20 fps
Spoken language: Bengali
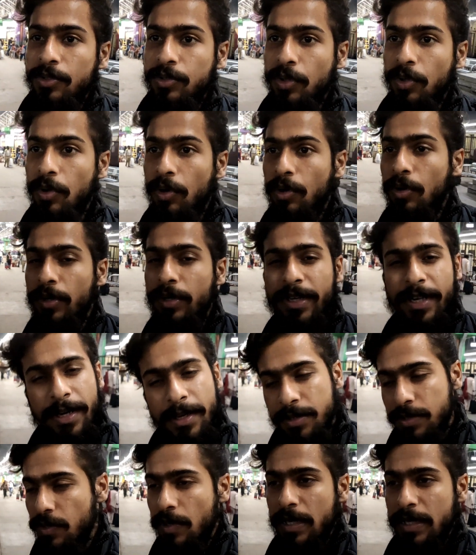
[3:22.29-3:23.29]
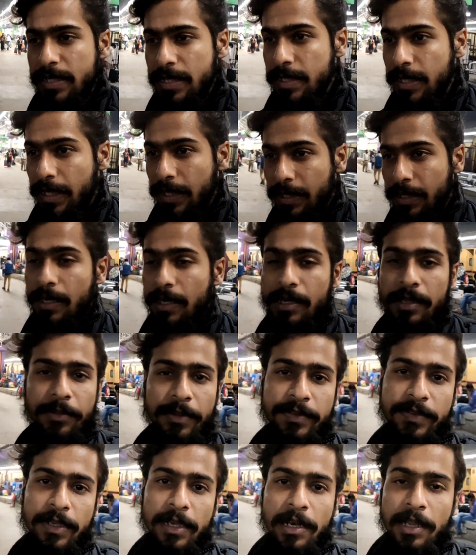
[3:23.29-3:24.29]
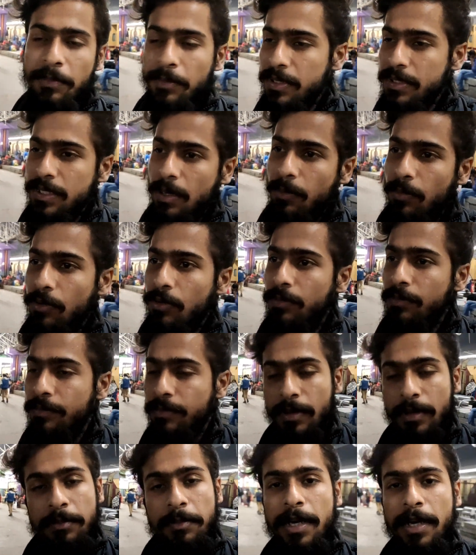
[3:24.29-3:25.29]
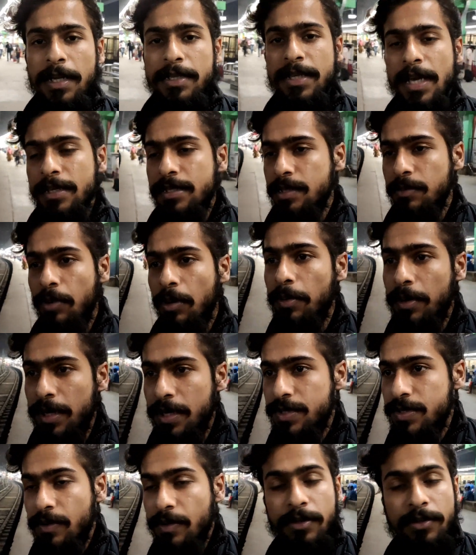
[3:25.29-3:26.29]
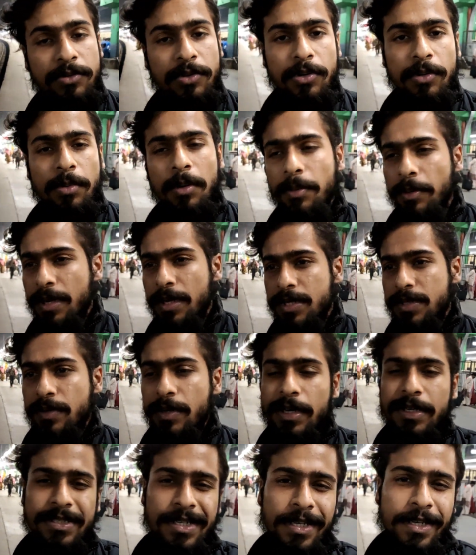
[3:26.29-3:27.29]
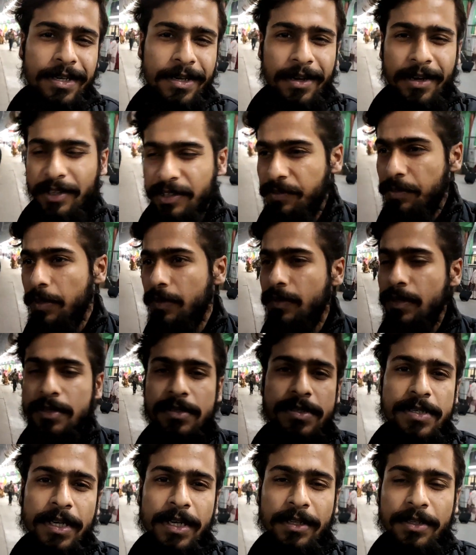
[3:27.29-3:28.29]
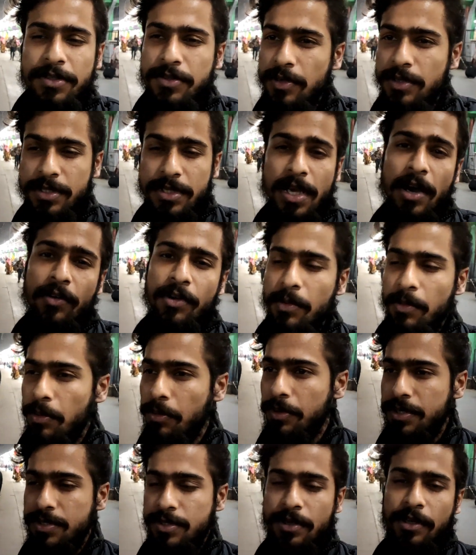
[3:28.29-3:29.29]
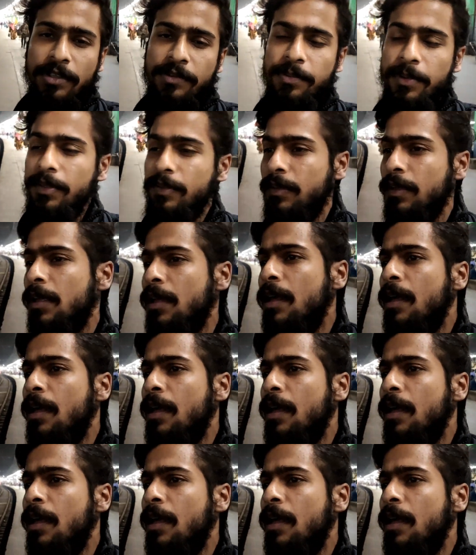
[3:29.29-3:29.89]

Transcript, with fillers: তো ট্রেন চলে এসেছে যেটাতে আর কি বেসিক্যালি আমরা যাব মানে যাচ্ছি ভুবনেশ্বর তো ভুবনেশ্বরের যে ট্রেন এক্সপ্রেস আছে সেটাতে চলে এসেছে হাওড়া ভুবনেশ্বর এক্সপ্রেস